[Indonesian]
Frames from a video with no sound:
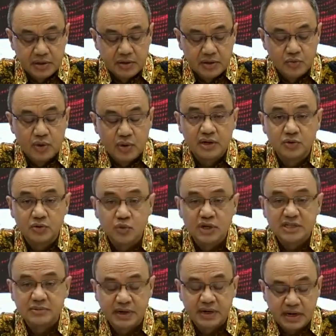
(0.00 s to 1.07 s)

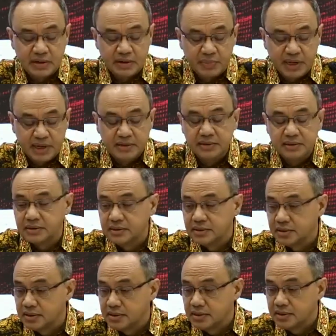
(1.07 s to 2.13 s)
2298
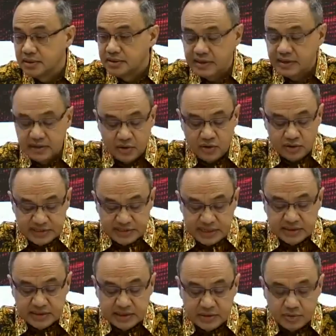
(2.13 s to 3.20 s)
dan call
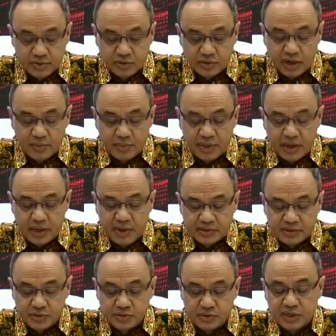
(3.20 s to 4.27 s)
center untuk KBRI
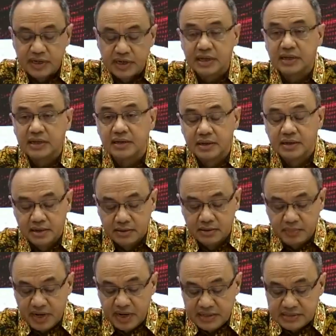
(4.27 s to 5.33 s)
Damaskus adalah
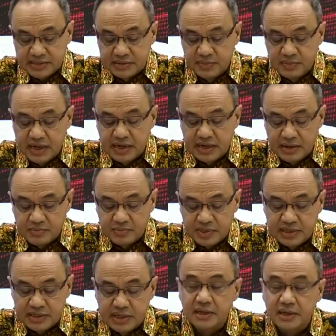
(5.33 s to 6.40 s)
plus
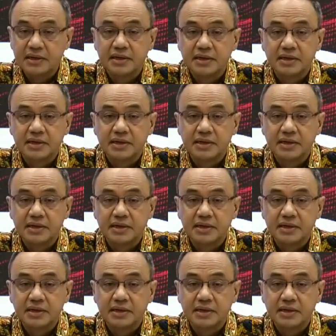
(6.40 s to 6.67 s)
963